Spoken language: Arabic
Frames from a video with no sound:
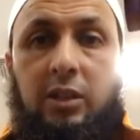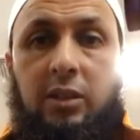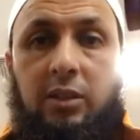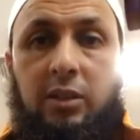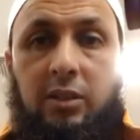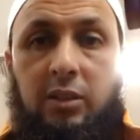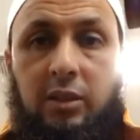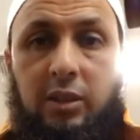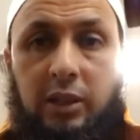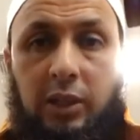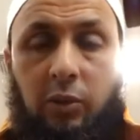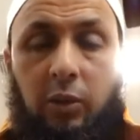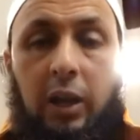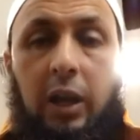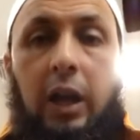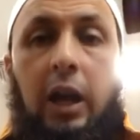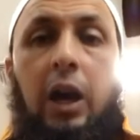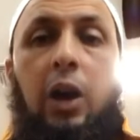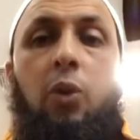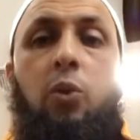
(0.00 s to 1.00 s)
الدواء
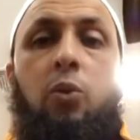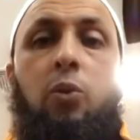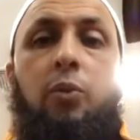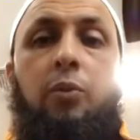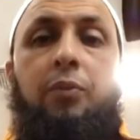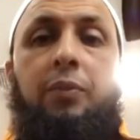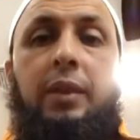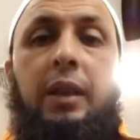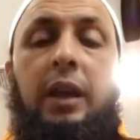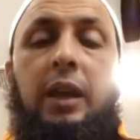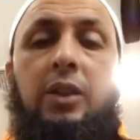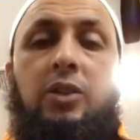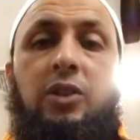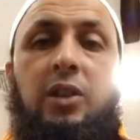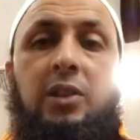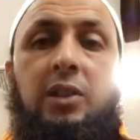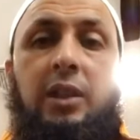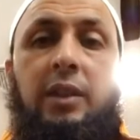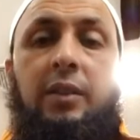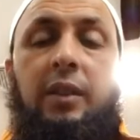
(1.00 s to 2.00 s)
أو
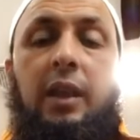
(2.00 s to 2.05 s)
الجسد